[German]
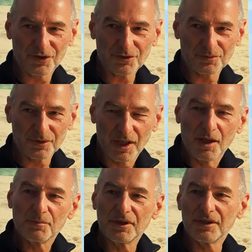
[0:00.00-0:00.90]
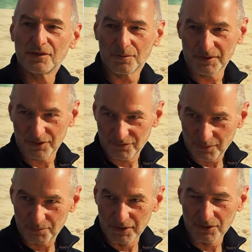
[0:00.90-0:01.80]
Atmung, bin ich damit in
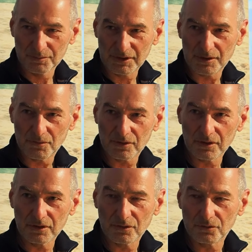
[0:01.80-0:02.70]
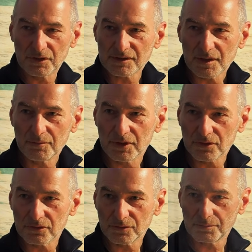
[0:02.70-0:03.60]
Verbindung mit dem anderen oder sind wir gerade